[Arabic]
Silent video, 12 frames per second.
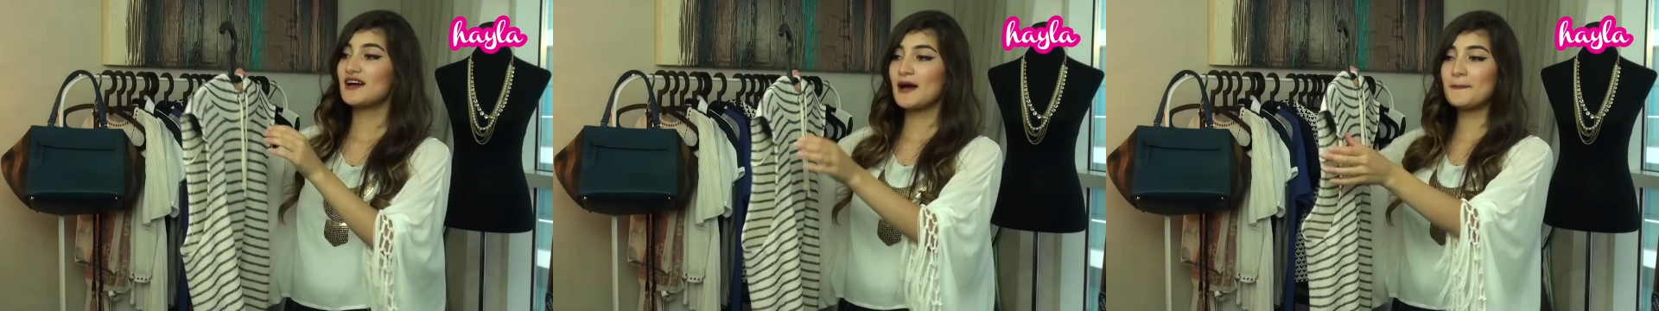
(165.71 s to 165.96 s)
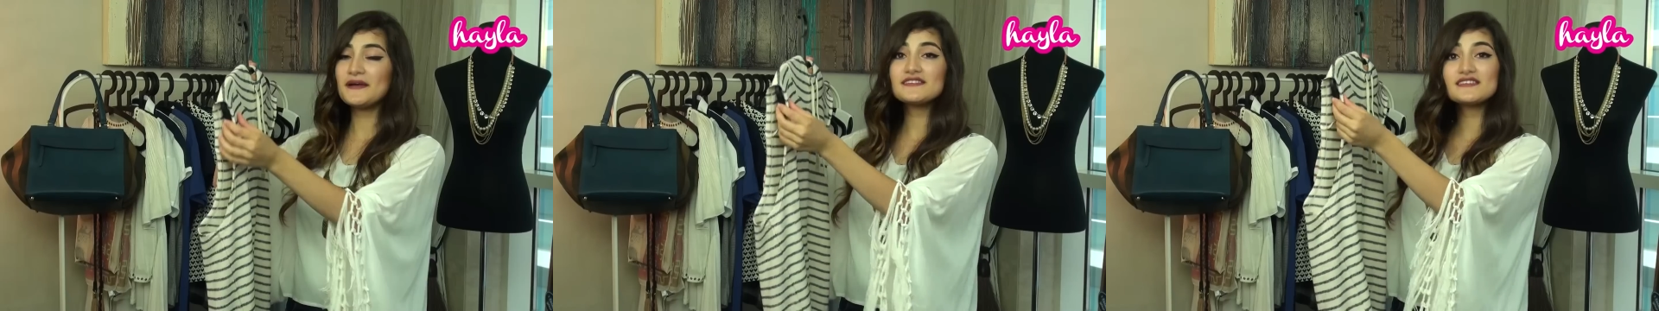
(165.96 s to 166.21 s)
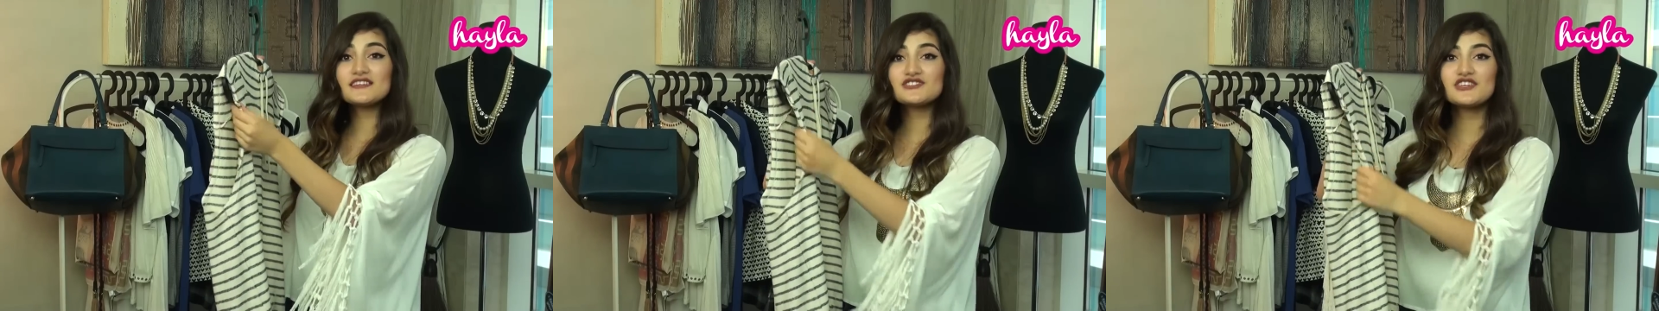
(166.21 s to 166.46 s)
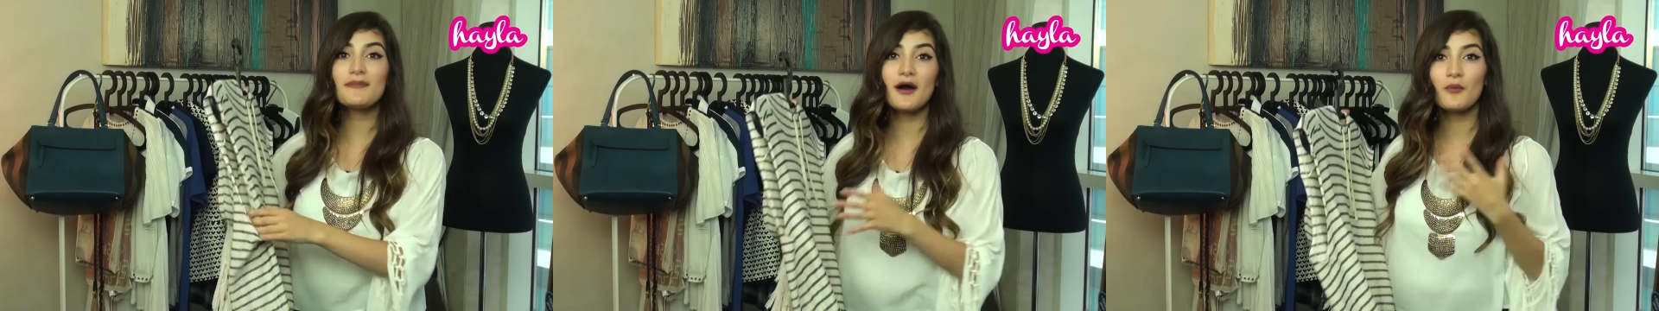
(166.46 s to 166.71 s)
حبيت اني
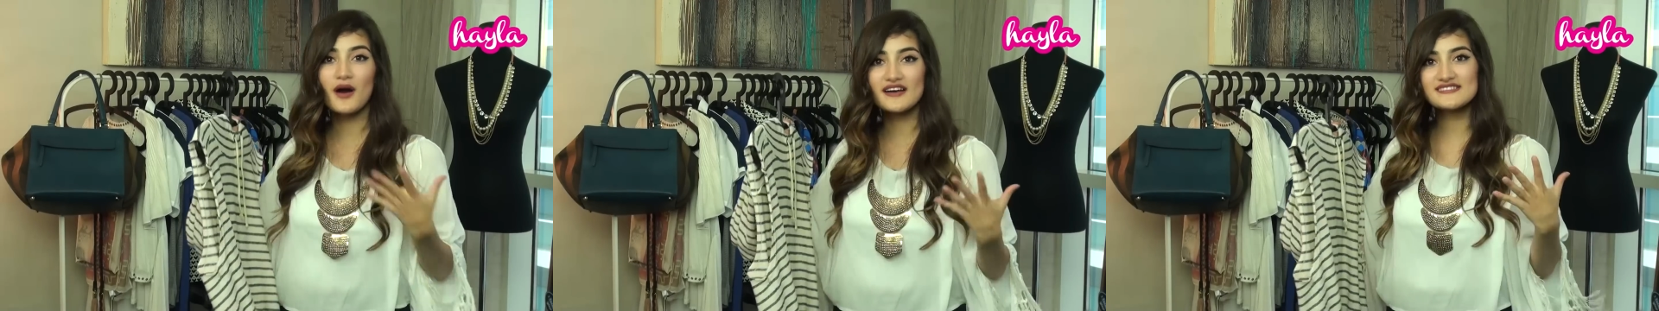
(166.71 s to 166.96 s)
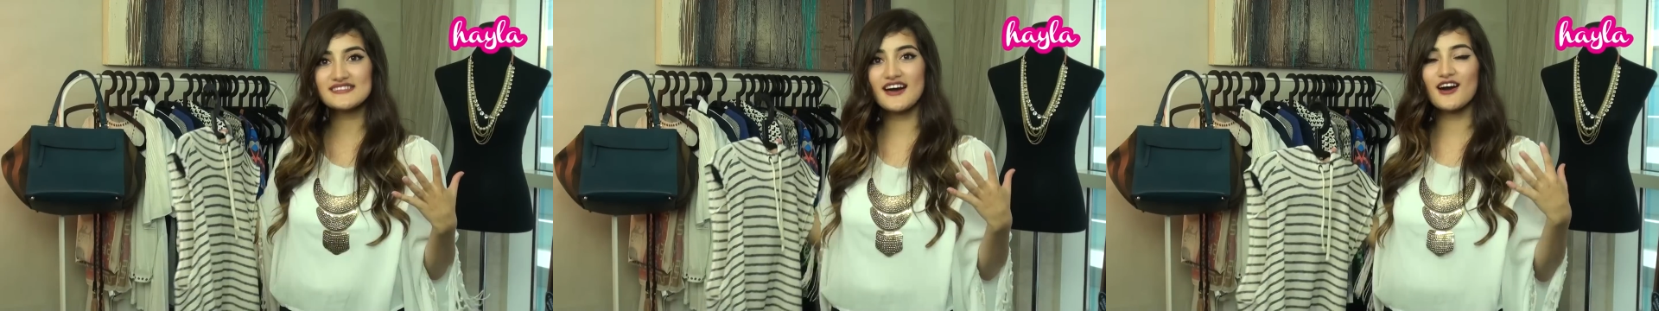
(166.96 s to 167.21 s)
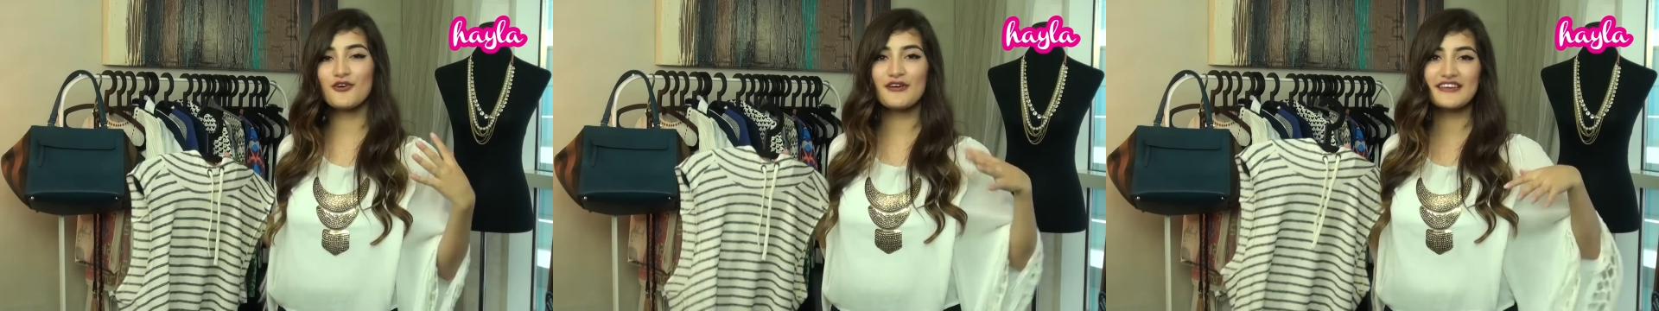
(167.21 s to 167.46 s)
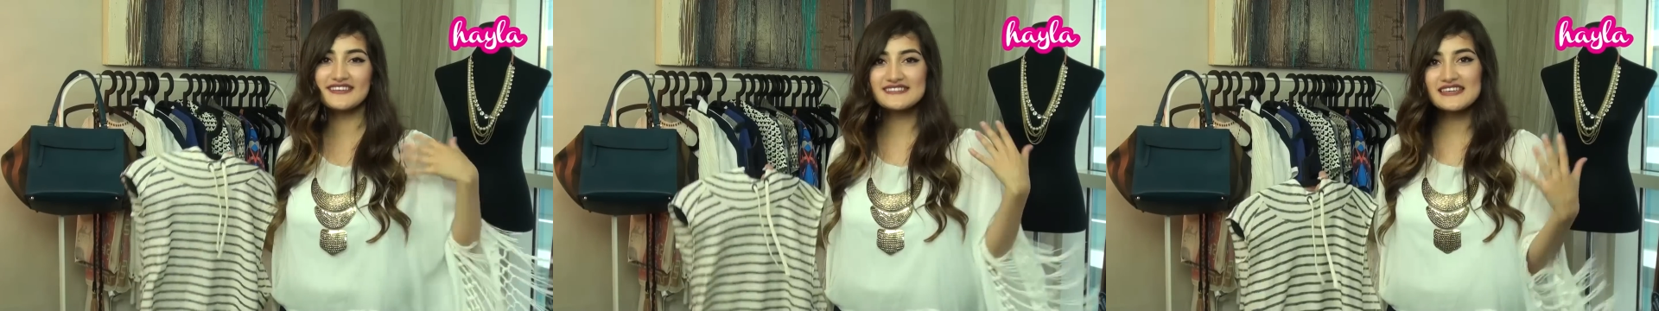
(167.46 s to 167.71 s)
اجيبها واسعه
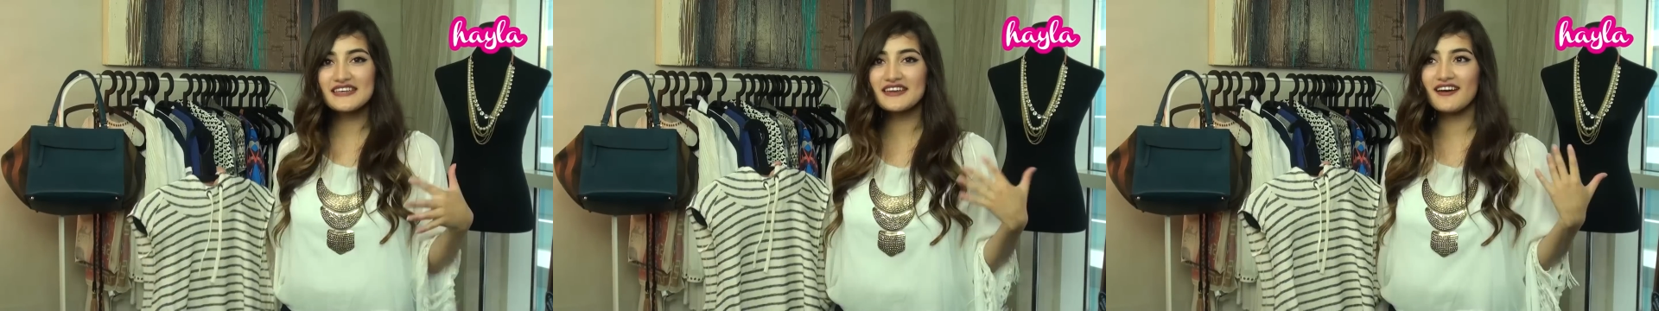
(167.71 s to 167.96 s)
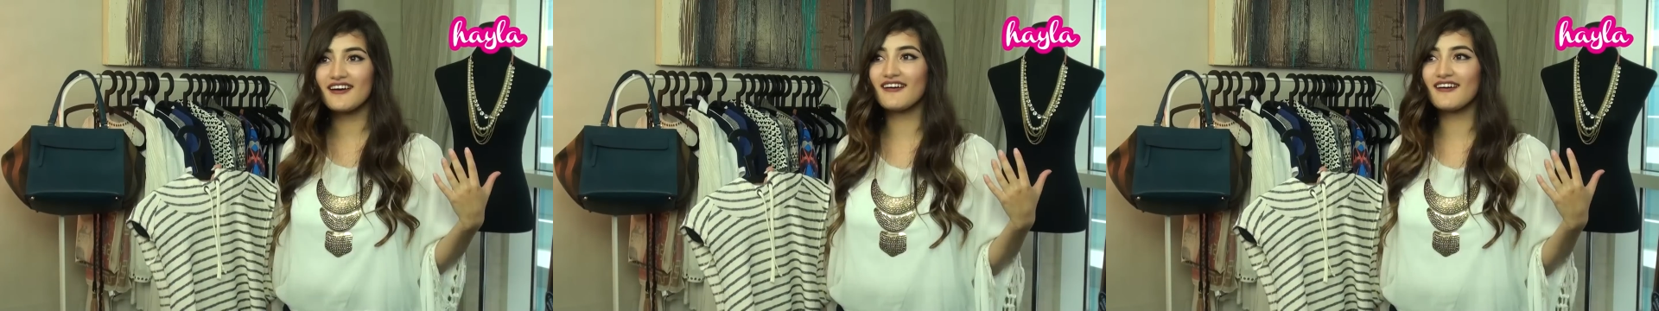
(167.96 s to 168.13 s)
وهيك كثير